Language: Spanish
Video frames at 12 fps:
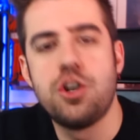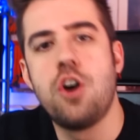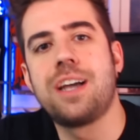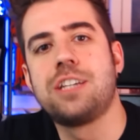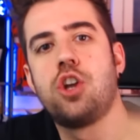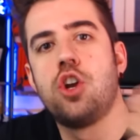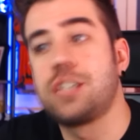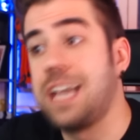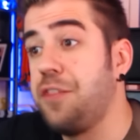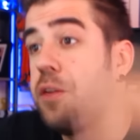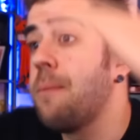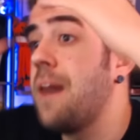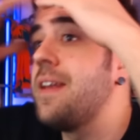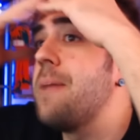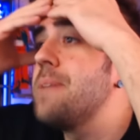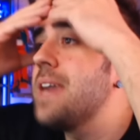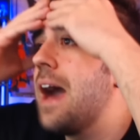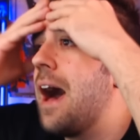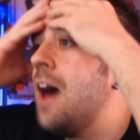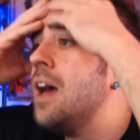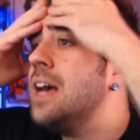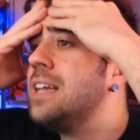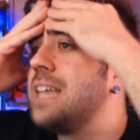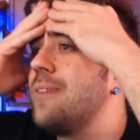¿no? Que son los que dicen, madre mía,
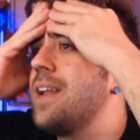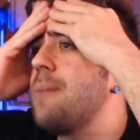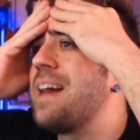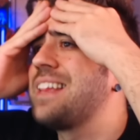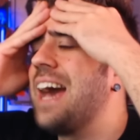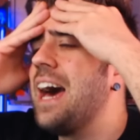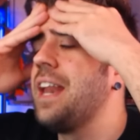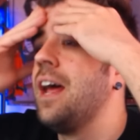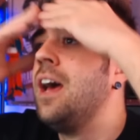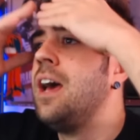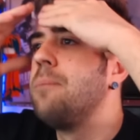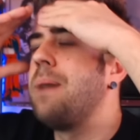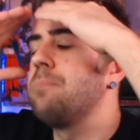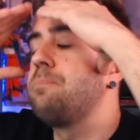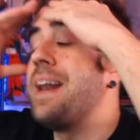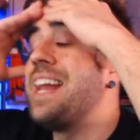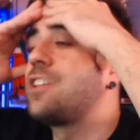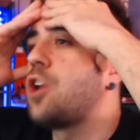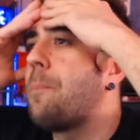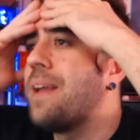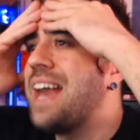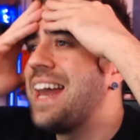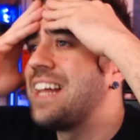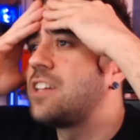se van a matar, van a
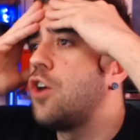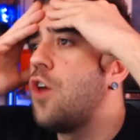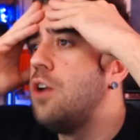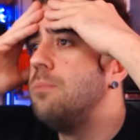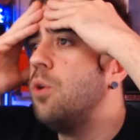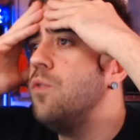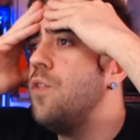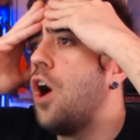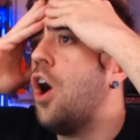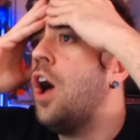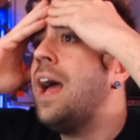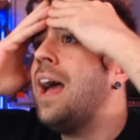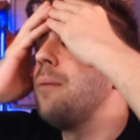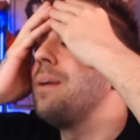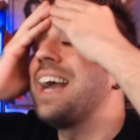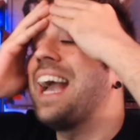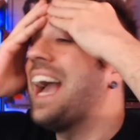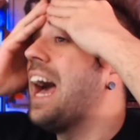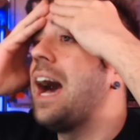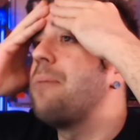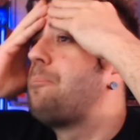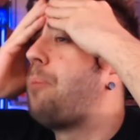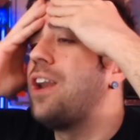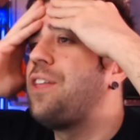atropellar a todo el mundo. Pues, ah,
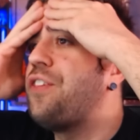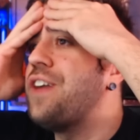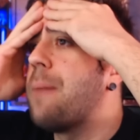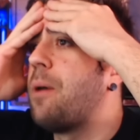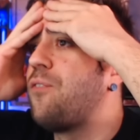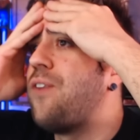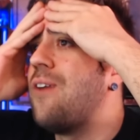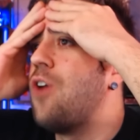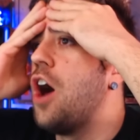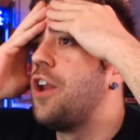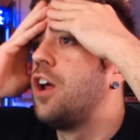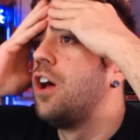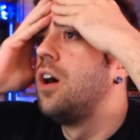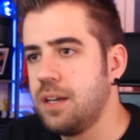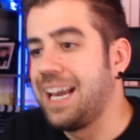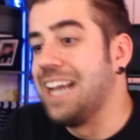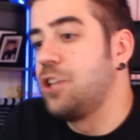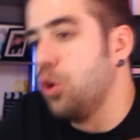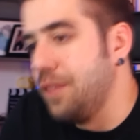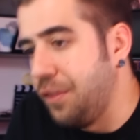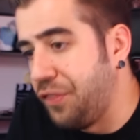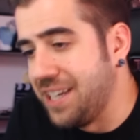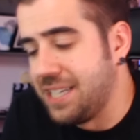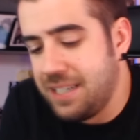¡Policía, por favor! que tú
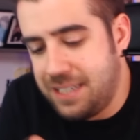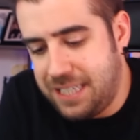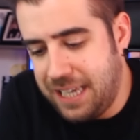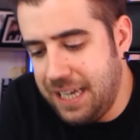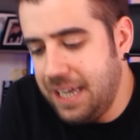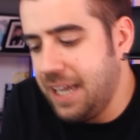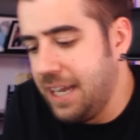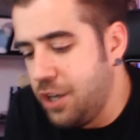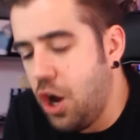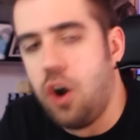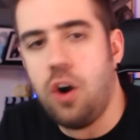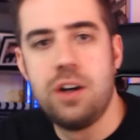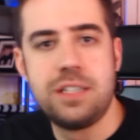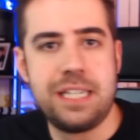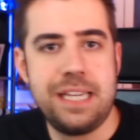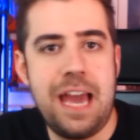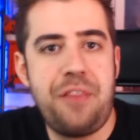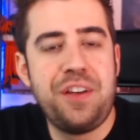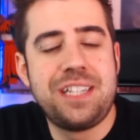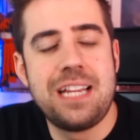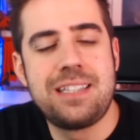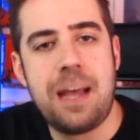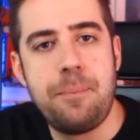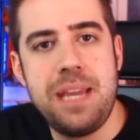dices sí y no. Si haces
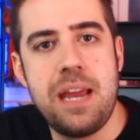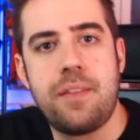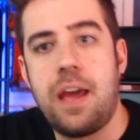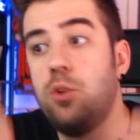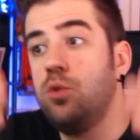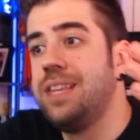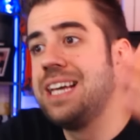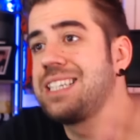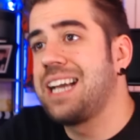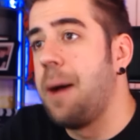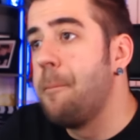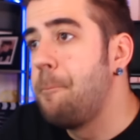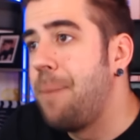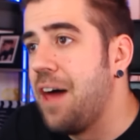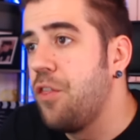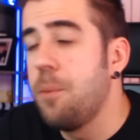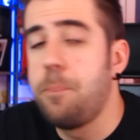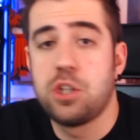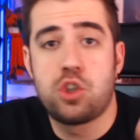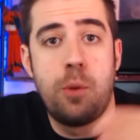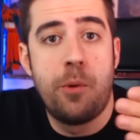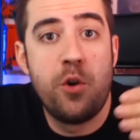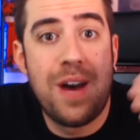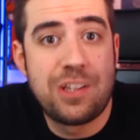esta mierda en un descampado, pues
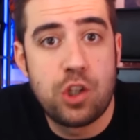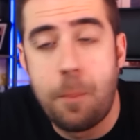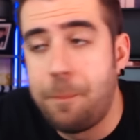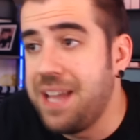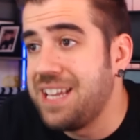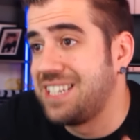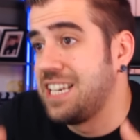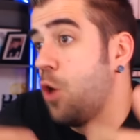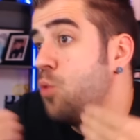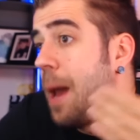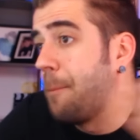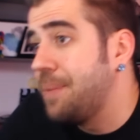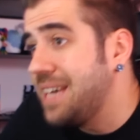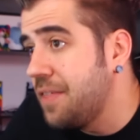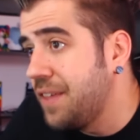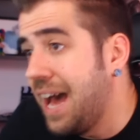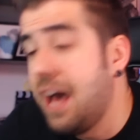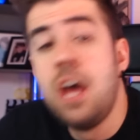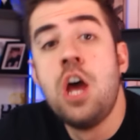como no atropelles a una piedra,